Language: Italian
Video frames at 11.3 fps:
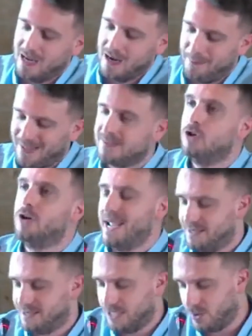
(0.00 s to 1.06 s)
Matteo
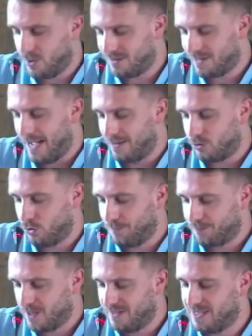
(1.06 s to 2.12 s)
Renzi ha twittato
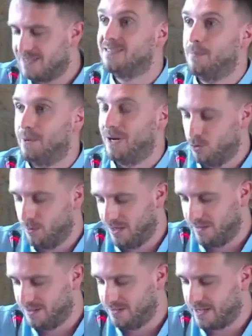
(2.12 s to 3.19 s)
il 27 aprile
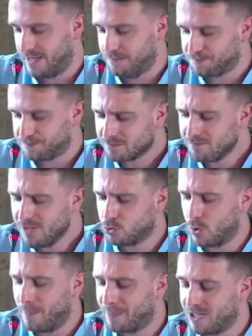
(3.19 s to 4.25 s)
2023,
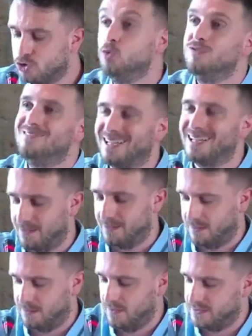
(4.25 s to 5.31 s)
sulla presunta
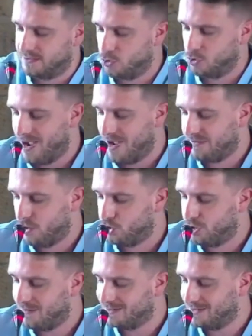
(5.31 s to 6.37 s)
trattativa Stato-mafia, oggi è
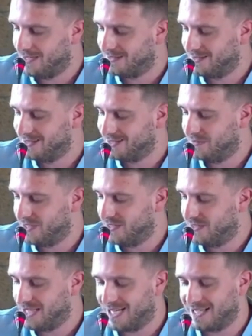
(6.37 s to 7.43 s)
arrivata la sentenza definitiva
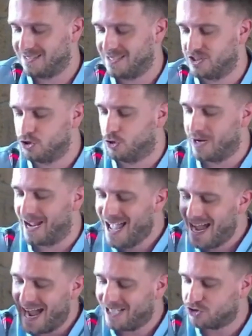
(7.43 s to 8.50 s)
della Cassazione.
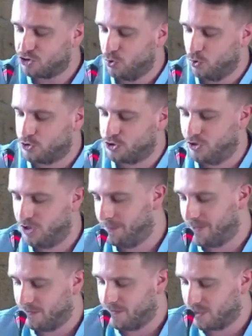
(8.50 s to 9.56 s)
Assoluzione per
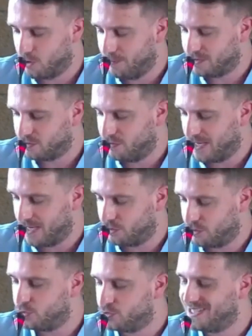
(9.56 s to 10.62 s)
non aver commesso il fatto. I
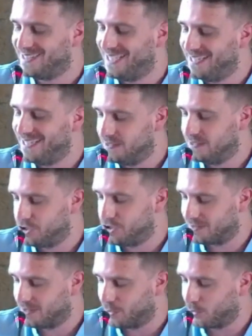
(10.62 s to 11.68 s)
giustizialisti di
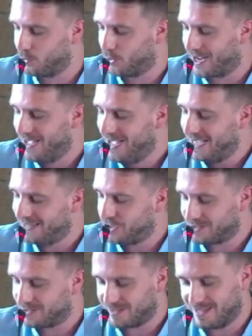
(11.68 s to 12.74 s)
certe procure e di
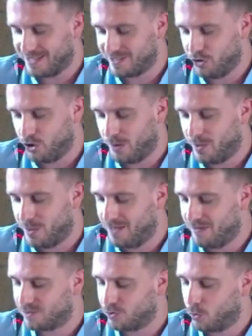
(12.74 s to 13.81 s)
certe redazioni come quella del
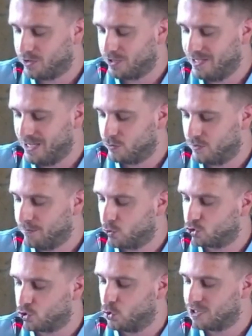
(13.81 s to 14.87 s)
Fatto Quotidiano dovrebbero
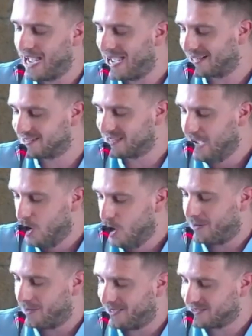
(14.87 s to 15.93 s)
scusarsi o
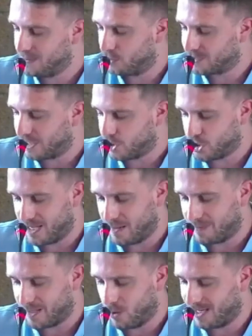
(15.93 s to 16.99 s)
al massimo tacere
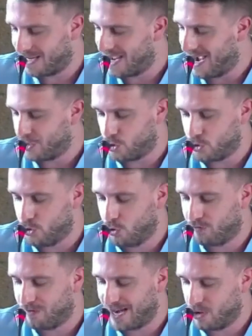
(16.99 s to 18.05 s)
per qualche anno. Non lo
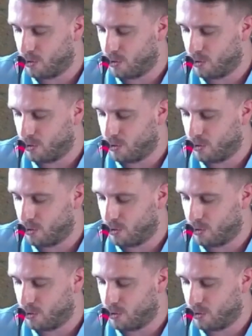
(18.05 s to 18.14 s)
faranno